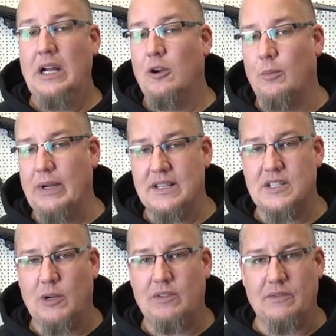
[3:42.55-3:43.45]
Kommt ganz
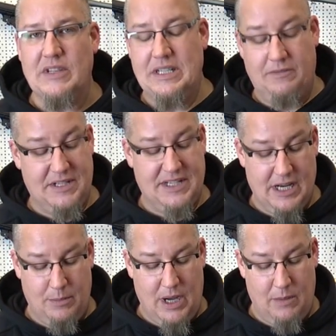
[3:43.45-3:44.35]
drauf an, was ihr für ein
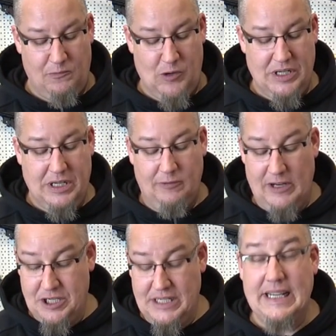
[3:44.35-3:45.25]
Setup haben wollt. Die
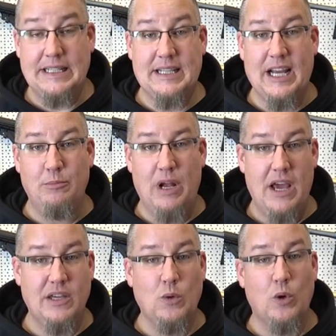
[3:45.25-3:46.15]
Flasche ist extrem
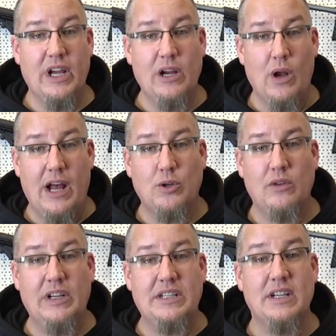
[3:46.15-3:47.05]
leicht. Ohne
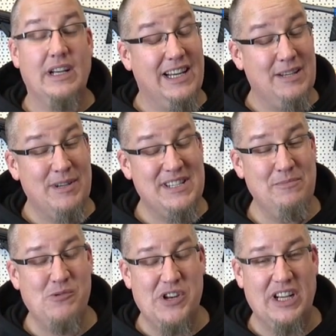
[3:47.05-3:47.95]
Regulator wiegt sie nicht mal
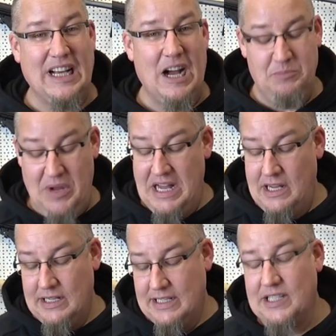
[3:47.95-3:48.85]
700 Gramm.
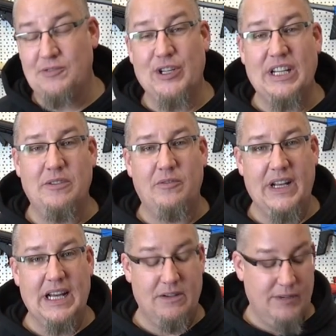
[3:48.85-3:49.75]
Das ist wirklich ein
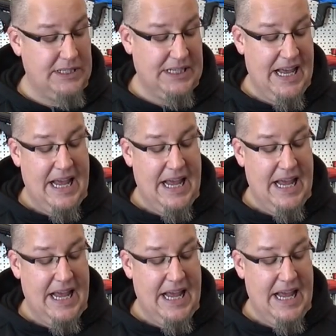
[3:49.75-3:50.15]
Federgewicht.